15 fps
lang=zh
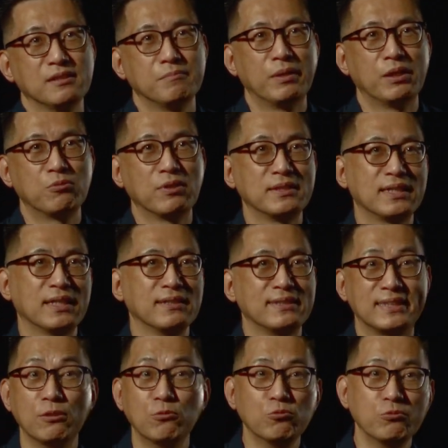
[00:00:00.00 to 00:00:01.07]
包括像
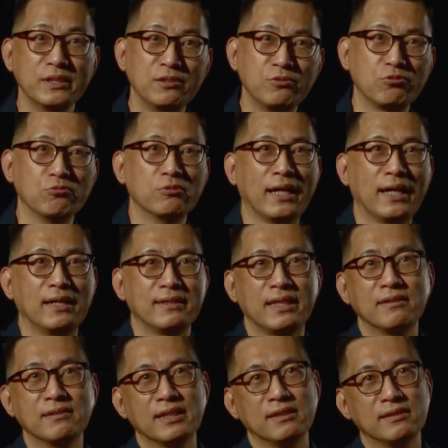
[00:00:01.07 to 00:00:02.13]
生物艺术啊
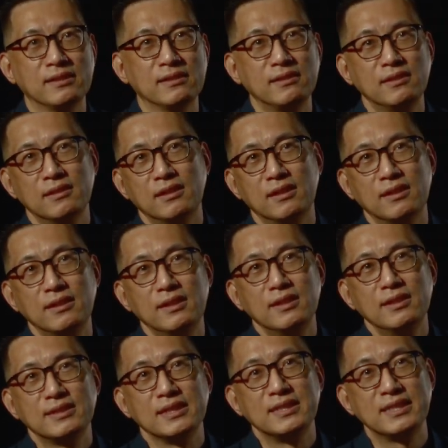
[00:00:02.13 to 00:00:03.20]
等等的，啊，
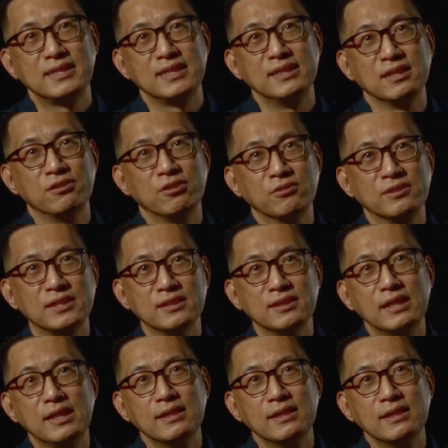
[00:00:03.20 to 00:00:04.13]
这些新的东西。